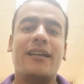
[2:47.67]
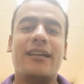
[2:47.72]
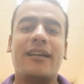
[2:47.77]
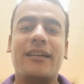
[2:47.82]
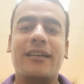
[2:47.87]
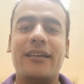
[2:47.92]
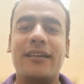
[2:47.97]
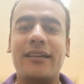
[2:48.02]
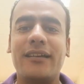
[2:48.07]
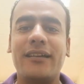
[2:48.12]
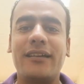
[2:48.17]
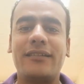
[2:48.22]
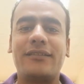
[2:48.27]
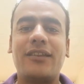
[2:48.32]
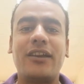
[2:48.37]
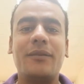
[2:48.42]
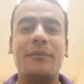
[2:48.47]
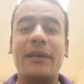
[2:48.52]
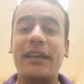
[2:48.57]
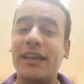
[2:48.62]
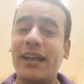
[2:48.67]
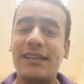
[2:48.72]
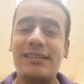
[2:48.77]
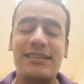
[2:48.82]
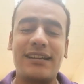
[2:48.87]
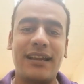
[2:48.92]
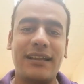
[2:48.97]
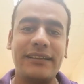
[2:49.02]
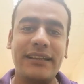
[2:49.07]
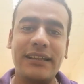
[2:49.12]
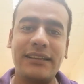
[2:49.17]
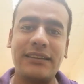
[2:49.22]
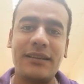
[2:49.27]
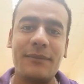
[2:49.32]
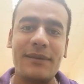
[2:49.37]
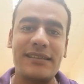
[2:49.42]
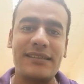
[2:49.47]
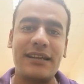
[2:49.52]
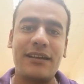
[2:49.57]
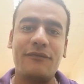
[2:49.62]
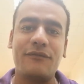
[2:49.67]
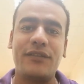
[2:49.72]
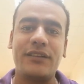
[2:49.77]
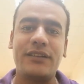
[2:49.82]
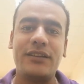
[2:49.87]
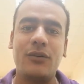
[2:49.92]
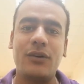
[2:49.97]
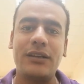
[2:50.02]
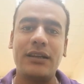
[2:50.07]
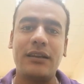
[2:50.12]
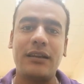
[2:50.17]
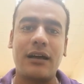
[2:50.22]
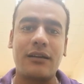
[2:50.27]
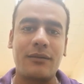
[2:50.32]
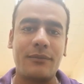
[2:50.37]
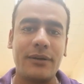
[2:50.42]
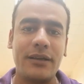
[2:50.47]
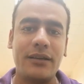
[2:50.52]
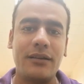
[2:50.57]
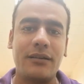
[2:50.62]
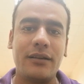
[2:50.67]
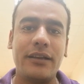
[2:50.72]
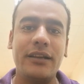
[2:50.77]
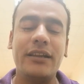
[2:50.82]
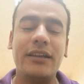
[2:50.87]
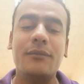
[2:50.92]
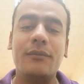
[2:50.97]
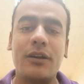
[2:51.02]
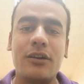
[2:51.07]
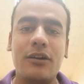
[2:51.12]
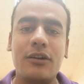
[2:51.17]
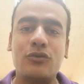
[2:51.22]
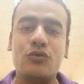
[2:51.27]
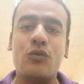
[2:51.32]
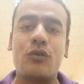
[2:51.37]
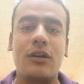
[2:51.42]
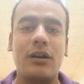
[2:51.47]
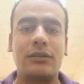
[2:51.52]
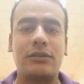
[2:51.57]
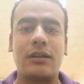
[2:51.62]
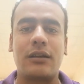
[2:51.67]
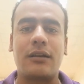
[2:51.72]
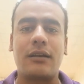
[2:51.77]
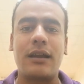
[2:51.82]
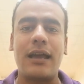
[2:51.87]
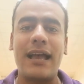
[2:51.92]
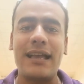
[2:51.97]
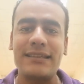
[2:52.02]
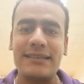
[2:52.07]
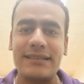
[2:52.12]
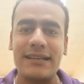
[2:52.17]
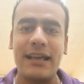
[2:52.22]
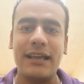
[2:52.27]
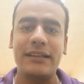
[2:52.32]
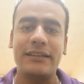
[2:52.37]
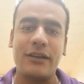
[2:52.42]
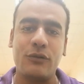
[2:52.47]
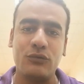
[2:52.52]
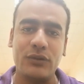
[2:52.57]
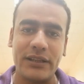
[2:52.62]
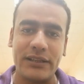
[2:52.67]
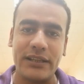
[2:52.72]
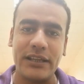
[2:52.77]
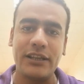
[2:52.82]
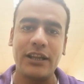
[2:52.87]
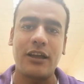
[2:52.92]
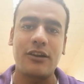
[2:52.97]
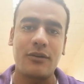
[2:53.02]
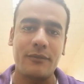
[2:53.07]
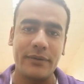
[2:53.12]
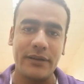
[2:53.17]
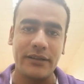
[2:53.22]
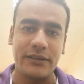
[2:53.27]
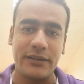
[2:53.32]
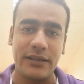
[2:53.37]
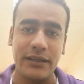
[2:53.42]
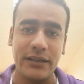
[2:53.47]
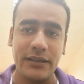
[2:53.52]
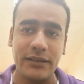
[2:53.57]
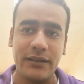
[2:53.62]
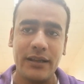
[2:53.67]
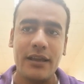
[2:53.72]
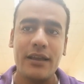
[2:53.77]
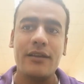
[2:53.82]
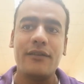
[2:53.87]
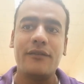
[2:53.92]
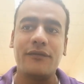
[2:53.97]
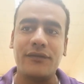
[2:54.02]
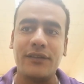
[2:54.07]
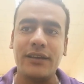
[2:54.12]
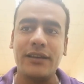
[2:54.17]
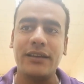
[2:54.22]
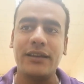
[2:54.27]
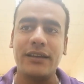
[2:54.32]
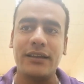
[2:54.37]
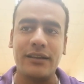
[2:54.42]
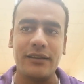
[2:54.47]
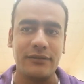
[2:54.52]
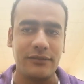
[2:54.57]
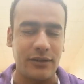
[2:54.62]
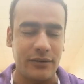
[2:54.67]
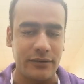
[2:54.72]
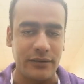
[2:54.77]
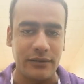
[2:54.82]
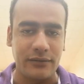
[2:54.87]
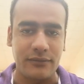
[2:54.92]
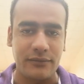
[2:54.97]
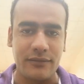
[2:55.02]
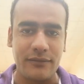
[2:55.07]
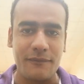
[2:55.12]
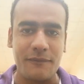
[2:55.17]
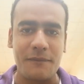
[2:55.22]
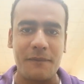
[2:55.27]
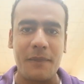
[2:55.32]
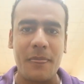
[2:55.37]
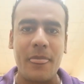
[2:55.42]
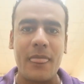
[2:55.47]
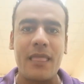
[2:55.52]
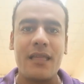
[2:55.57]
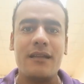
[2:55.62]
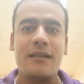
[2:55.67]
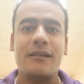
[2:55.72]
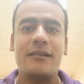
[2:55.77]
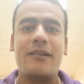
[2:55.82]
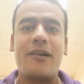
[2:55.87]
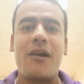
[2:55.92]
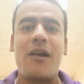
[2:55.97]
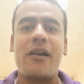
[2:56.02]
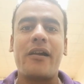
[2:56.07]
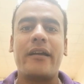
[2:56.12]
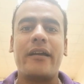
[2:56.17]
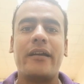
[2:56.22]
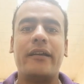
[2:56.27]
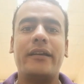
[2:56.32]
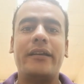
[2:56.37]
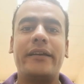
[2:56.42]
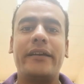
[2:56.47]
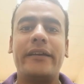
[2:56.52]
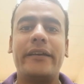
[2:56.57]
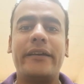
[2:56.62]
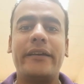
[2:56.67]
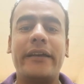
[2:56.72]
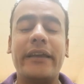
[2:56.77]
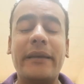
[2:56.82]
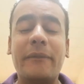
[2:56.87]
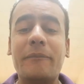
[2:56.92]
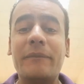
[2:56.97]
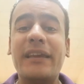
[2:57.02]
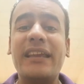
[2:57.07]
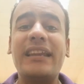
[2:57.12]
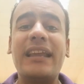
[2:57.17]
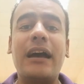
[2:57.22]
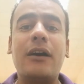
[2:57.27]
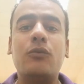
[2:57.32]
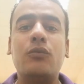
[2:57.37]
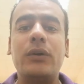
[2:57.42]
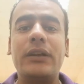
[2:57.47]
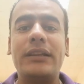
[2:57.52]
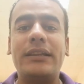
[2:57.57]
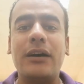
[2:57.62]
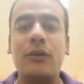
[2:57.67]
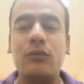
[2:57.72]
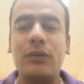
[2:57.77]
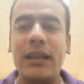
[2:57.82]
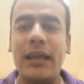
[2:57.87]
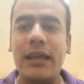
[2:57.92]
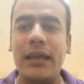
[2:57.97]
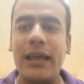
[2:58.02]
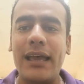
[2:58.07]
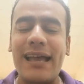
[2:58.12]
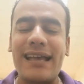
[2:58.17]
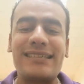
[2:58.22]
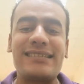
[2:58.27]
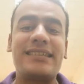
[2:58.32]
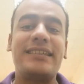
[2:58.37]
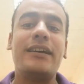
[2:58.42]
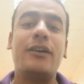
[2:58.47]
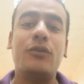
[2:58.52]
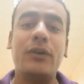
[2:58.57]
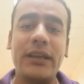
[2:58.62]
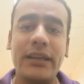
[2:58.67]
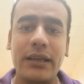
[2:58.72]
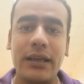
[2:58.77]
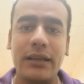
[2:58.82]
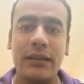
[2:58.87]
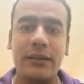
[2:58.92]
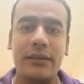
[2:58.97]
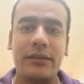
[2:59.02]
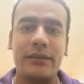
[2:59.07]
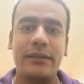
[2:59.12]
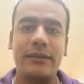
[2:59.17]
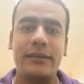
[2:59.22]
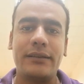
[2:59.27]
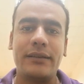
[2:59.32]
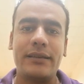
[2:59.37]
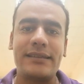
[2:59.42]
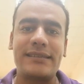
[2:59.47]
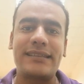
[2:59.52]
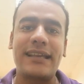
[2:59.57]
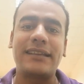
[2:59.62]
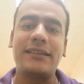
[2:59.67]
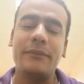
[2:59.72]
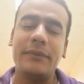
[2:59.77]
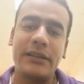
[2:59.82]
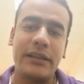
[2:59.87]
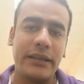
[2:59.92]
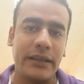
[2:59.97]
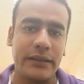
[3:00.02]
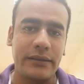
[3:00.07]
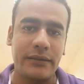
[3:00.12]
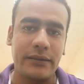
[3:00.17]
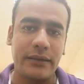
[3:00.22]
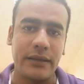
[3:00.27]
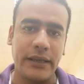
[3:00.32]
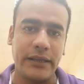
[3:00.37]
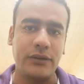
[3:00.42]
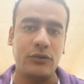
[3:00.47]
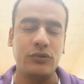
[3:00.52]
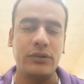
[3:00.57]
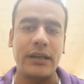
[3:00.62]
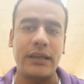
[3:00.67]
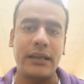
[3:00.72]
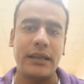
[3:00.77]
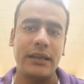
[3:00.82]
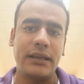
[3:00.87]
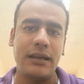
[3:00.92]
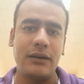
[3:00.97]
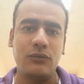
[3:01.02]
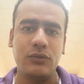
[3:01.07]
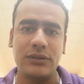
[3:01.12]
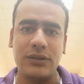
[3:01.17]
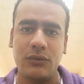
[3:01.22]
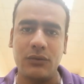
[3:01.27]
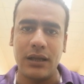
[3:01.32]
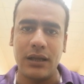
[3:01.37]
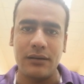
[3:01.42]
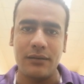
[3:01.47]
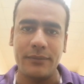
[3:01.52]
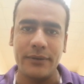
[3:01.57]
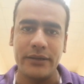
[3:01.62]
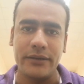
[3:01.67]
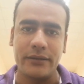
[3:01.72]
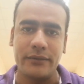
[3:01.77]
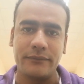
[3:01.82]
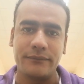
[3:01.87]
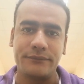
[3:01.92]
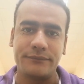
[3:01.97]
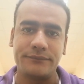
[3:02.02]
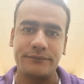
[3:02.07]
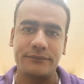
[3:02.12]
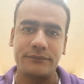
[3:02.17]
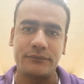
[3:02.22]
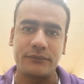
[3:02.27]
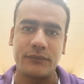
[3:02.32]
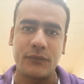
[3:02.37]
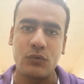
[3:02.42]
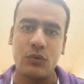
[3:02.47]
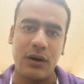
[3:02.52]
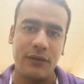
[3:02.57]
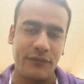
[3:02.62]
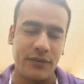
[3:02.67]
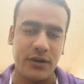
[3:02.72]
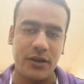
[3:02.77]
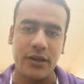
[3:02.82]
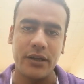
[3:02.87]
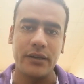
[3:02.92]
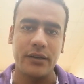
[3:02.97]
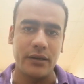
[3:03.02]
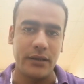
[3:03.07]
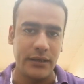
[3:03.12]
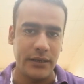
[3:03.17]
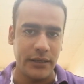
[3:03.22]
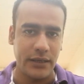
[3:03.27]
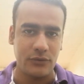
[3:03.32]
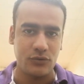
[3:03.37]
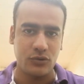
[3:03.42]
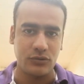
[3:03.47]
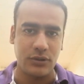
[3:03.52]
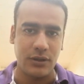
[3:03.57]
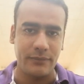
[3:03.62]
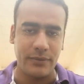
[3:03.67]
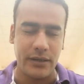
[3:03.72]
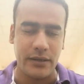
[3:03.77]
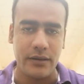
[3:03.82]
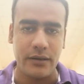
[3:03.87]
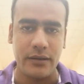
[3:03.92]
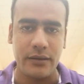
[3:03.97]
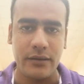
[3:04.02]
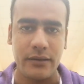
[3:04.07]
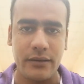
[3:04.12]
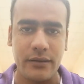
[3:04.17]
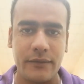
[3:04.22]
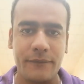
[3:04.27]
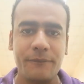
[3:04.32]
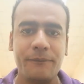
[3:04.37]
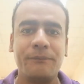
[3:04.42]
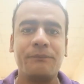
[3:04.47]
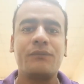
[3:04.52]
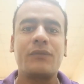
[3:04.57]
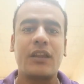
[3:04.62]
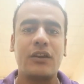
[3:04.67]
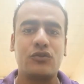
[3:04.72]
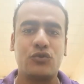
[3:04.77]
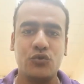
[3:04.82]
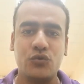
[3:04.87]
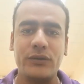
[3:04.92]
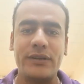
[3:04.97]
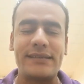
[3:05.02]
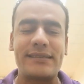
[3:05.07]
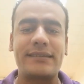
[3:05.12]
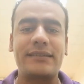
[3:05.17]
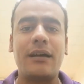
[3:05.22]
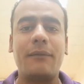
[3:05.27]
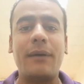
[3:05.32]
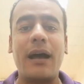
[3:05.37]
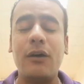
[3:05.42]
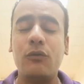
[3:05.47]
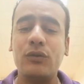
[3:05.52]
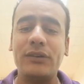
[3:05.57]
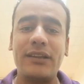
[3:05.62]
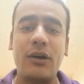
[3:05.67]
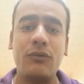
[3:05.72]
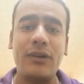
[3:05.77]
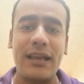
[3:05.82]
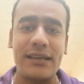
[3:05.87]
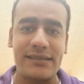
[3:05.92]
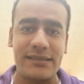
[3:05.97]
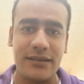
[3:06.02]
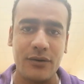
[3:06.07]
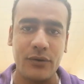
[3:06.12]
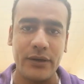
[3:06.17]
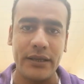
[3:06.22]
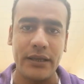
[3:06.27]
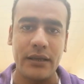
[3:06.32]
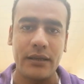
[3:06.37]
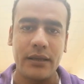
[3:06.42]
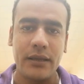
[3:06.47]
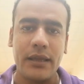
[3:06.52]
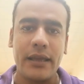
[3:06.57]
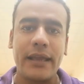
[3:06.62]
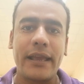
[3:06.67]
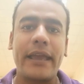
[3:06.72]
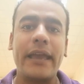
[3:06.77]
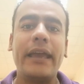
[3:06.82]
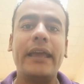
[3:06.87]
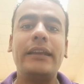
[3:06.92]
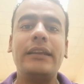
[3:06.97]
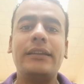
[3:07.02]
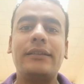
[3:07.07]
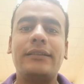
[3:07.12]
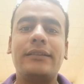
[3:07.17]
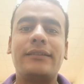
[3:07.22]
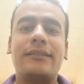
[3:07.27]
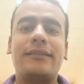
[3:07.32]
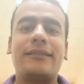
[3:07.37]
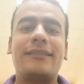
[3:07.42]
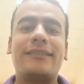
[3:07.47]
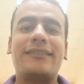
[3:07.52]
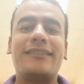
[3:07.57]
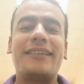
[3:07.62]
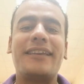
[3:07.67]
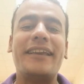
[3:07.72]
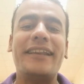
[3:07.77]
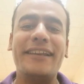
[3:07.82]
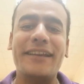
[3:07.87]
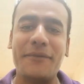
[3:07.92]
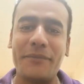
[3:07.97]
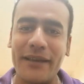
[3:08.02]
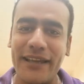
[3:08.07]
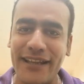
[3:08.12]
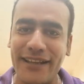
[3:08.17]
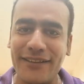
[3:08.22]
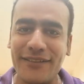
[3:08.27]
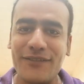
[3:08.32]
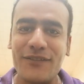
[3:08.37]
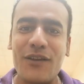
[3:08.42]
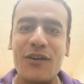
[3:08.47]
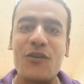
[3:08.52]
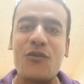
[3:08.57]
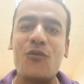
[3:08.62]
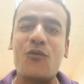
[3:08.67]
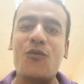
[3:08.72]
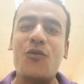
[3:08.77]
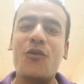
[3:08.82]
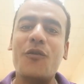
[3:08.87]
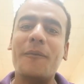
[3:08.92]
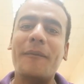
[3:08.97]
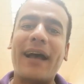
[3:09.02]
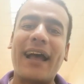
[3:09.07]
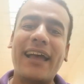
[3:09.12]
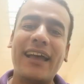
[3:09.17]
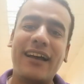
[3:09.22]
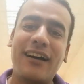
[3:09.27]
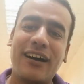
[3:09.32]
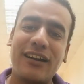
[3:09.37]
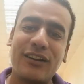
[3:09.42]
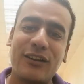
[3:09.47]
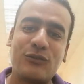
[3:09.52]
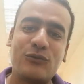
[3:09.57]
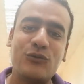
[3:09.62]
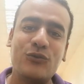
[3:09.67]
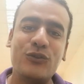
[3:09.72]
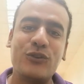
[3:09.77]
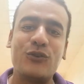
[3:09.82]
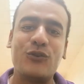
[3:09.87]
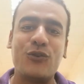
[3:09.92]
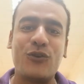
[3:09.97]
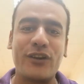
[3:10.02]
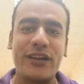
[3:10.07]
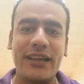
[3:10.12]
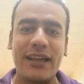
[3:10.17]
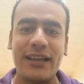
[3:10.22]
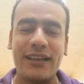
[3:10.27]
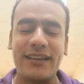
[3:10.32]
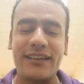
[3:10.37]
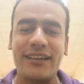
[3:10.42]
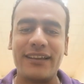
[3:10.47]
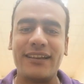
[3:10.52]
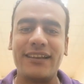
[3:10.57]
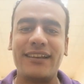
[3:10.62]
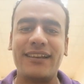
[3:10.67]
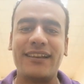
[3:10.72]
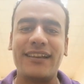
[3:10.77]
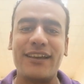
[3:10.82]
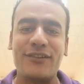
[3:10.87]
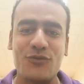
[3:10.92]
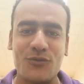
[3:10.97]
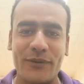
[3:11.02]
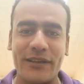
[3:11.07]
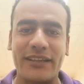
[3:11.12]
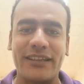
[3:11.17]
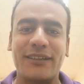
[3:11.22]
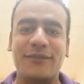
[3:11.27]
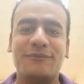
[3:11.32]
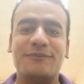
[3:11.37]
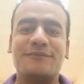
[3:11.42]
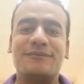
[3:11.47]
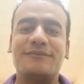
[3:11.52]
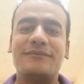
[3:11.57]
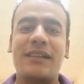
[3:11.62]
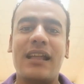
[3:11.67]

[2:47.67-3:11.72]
آه، طيب ايه اسرع نت مثلا في الدول العربيه الامارات وقطر اسرع دولتين عربيتين في الانترنت آه، مين اول دوله اسيويه استخدمت النت احنا قلنا كده كده اول عربيه وافريقيه اللي هي تعتبر آه، تونس طب اول دوله اسيويه كانت اليابان ومعاها على طول كوريا الجنوبيه